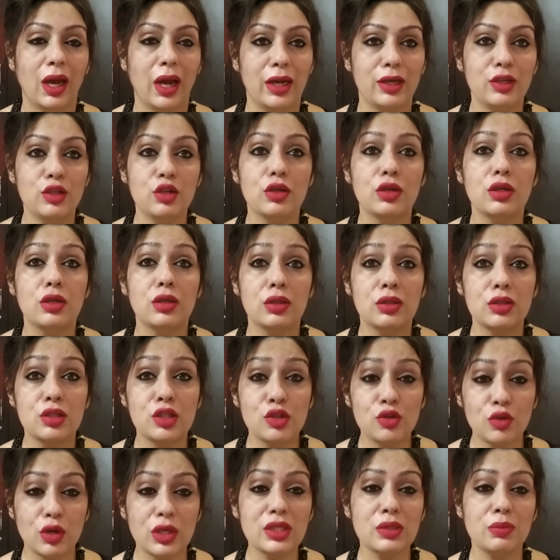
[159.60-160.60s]
एंड
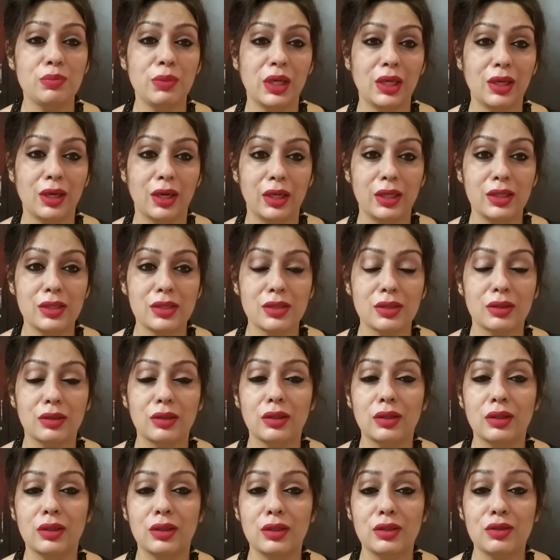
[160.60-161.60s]
ट्रस्ट मी गाइज
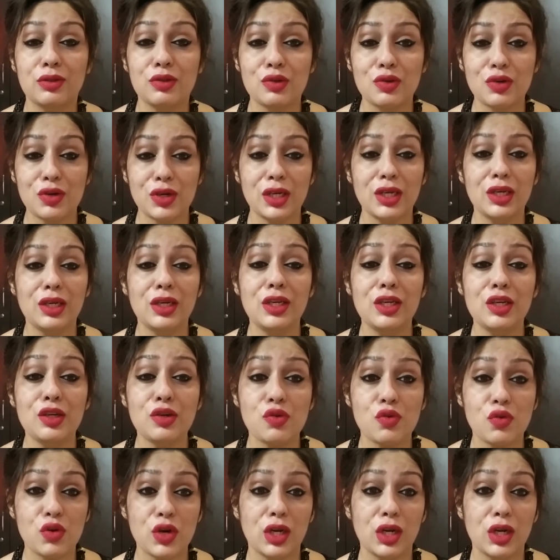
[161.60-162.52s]
रियली